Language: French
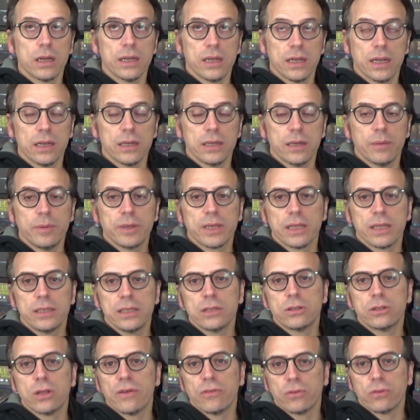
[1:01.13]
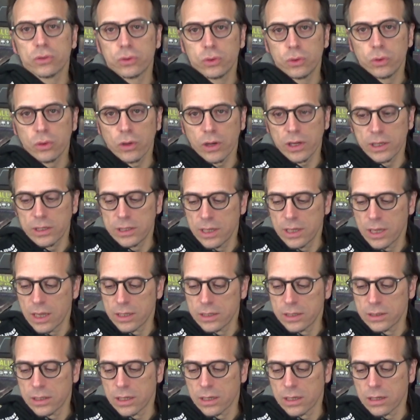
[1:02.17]
La, mécanique d'aventure est liée à
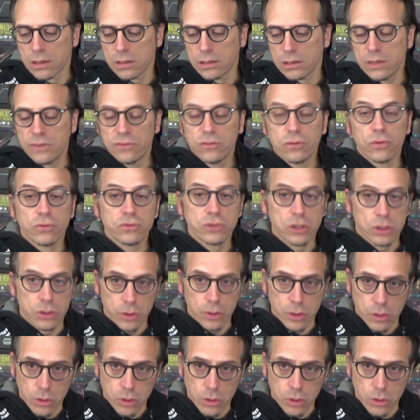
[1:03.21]
être un livre dont vous êtes le